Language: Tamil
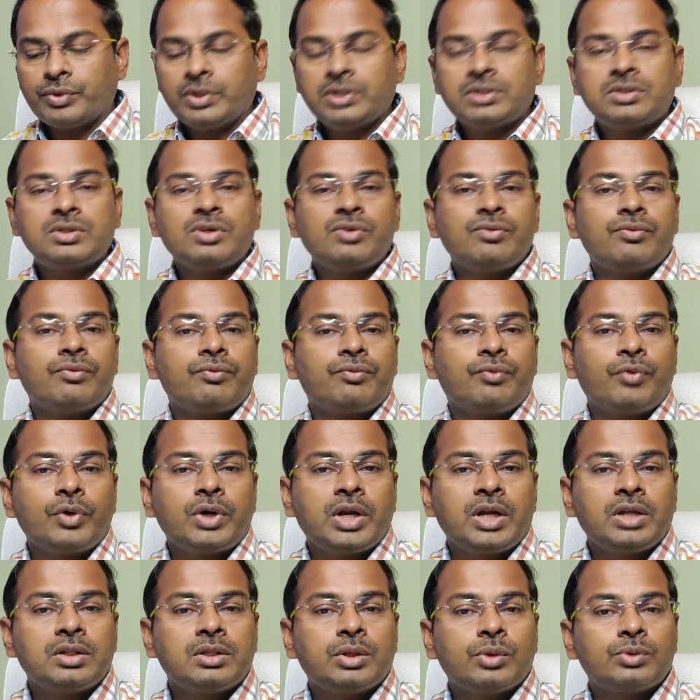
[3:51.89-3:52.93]
எஃப்ஐஸு
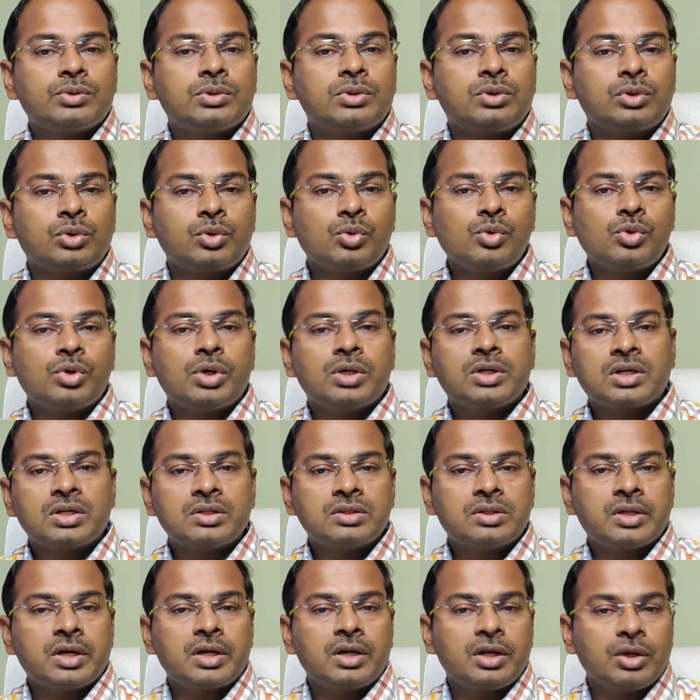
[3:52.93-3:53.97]
ஃபோர்டீன் தௌசண்ட் டூ
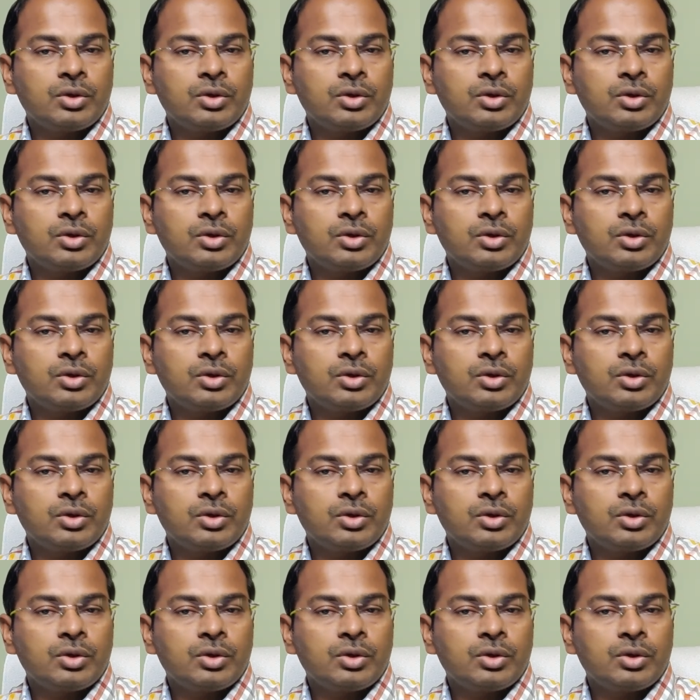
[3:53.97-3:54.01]
ஹண்ட்ரட் அண்ட்